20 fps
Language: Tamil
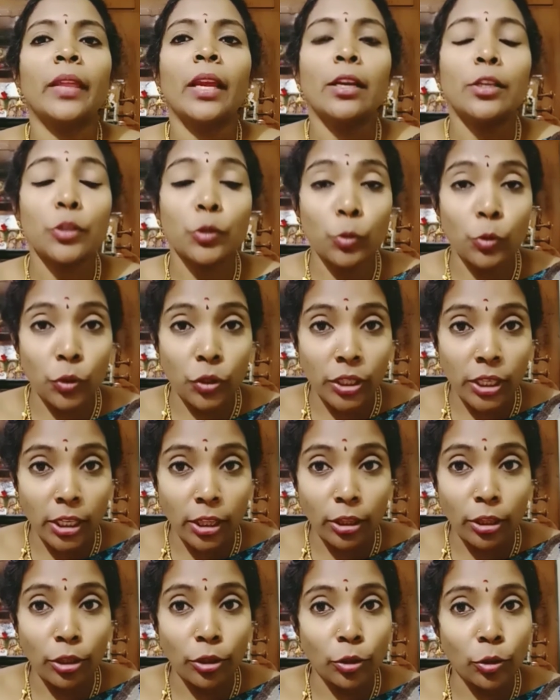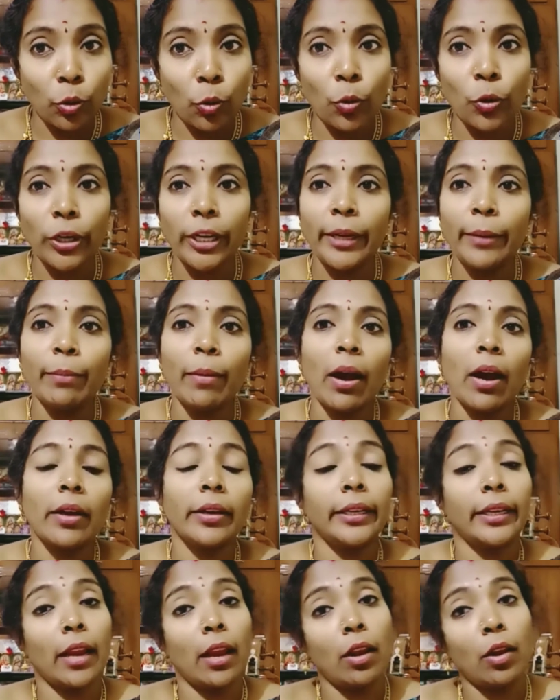சுற்றத்து தோழிமார்
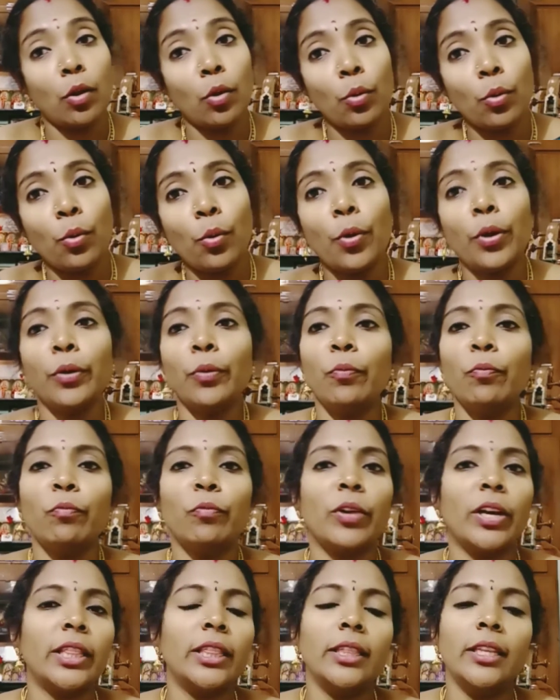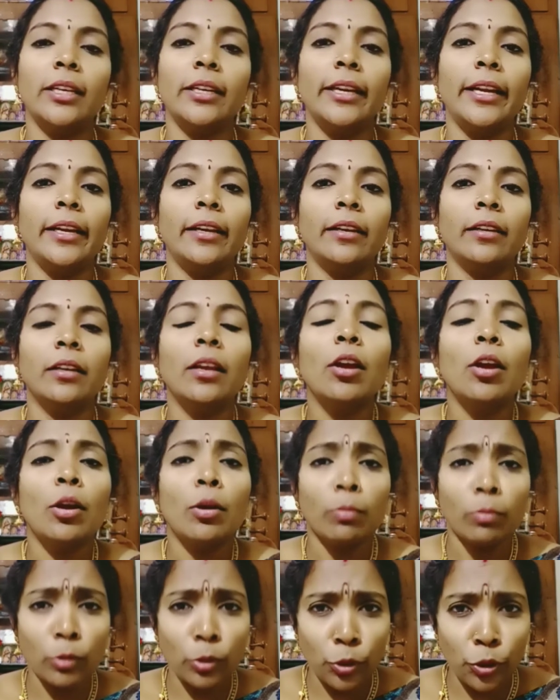எல்லோரும் வந்து நின்
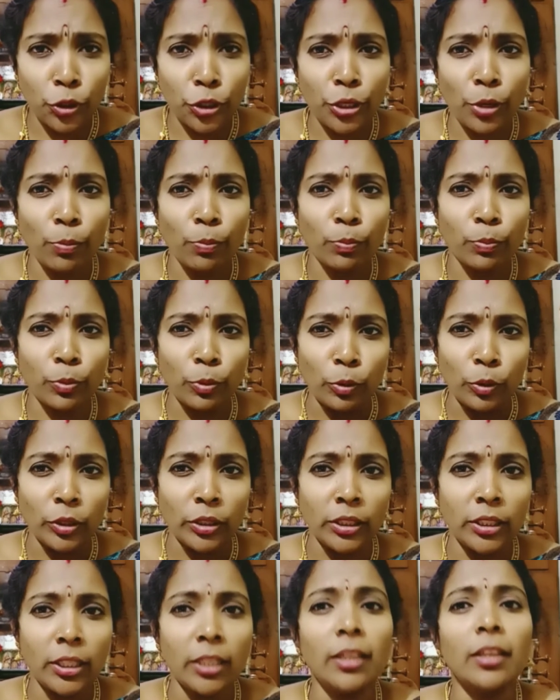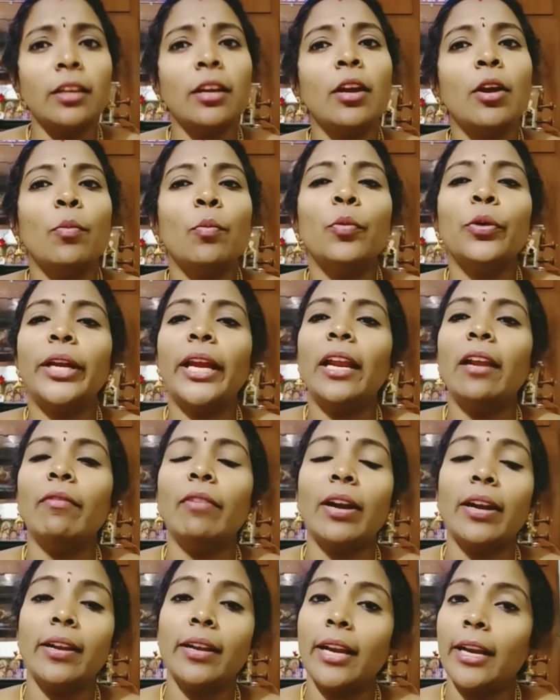முற்றம் புகுந்து
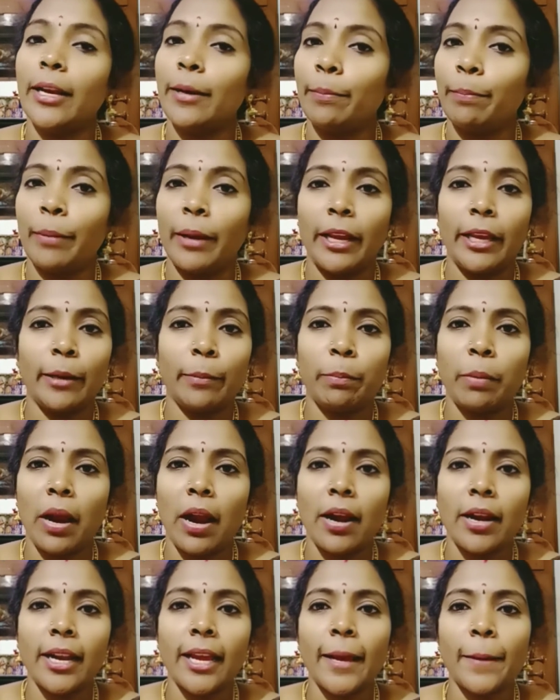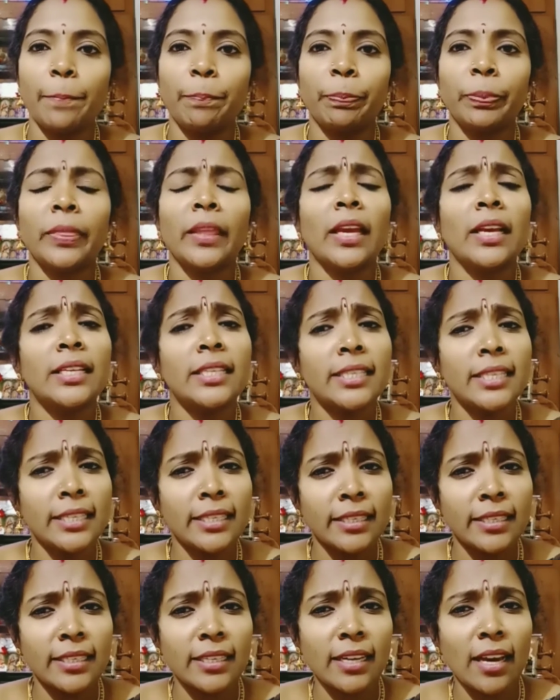முகில்வண்ணன் பேர் பாட
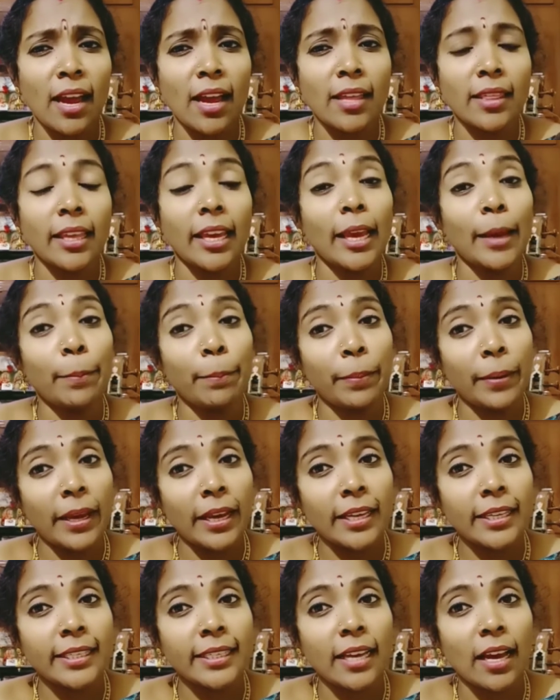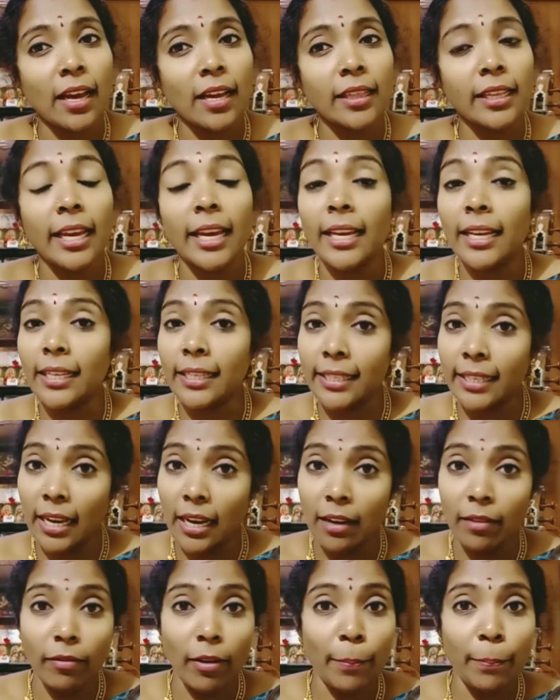சிற்றாதே பேசாதே
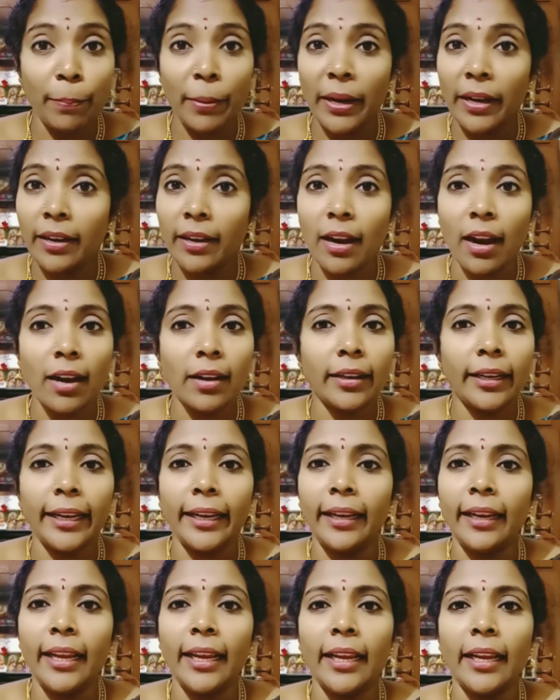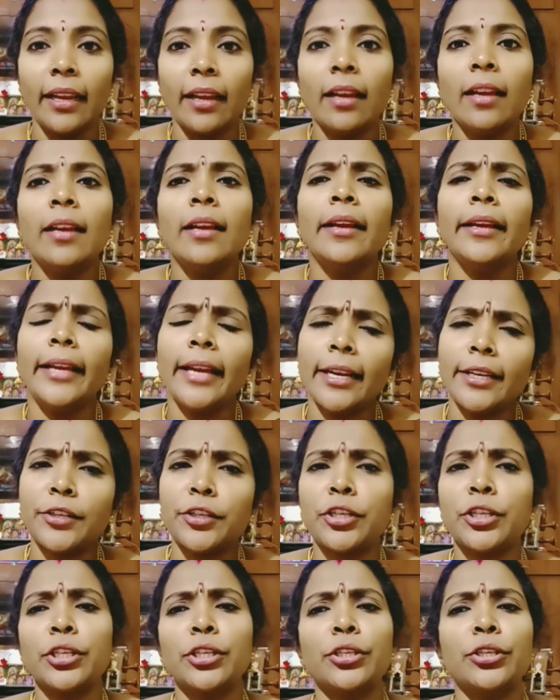செல்வ பெண்டாட்டி நீ
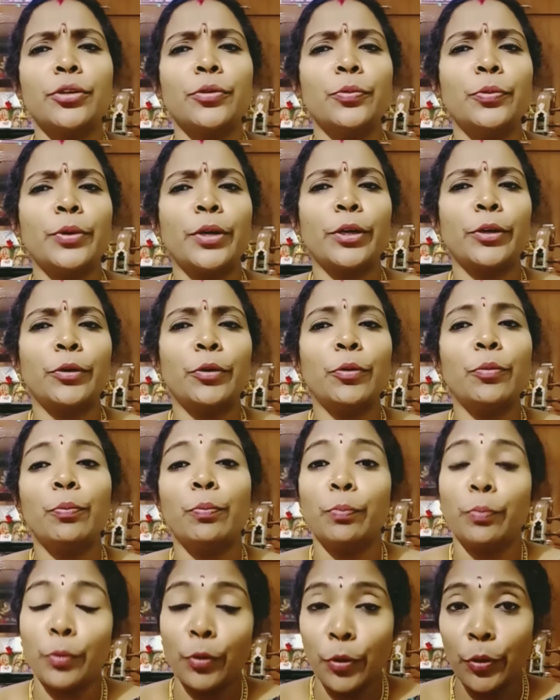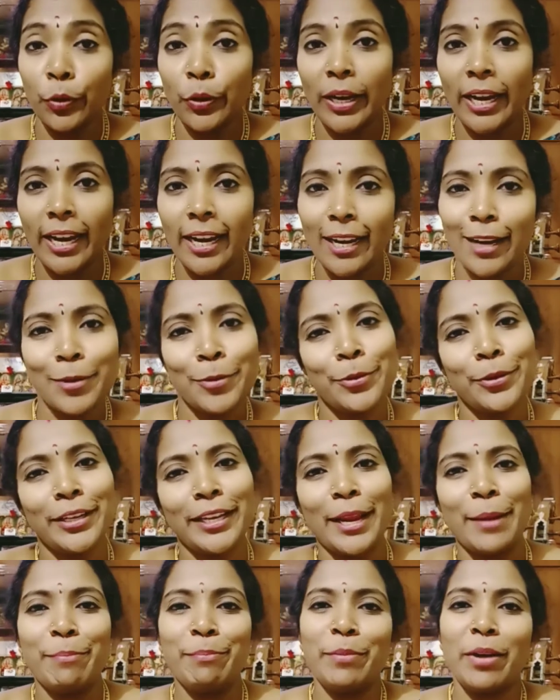எற்றுக்கு உறங்கும் பொருளேலோர்
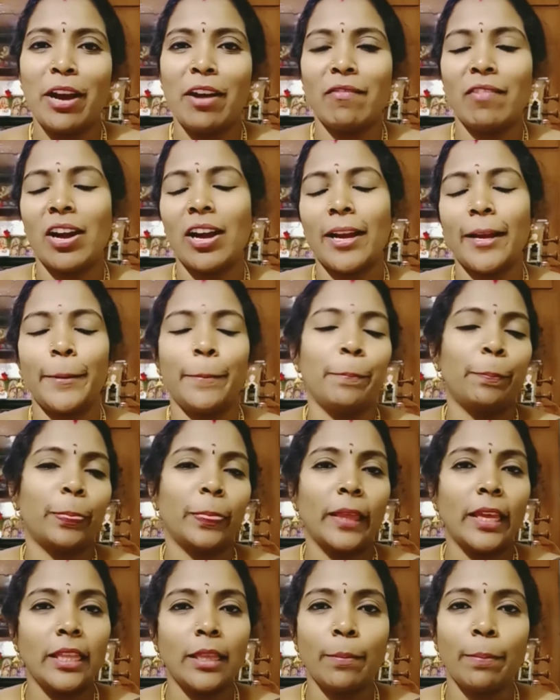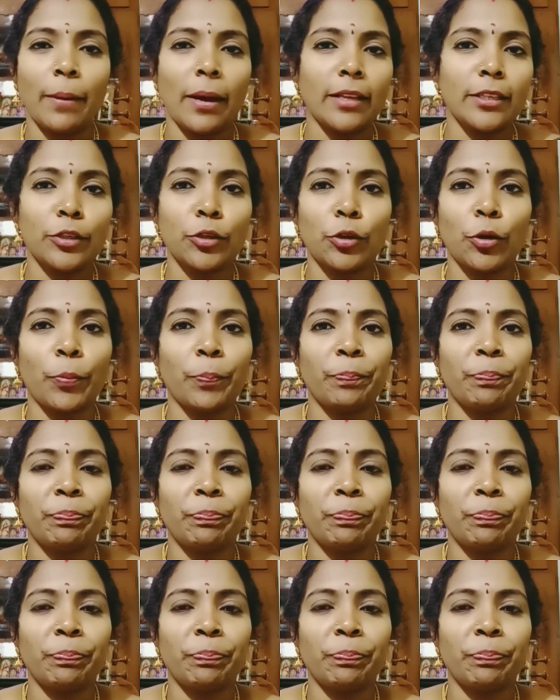எம்பாவாய் இது பாசுரம்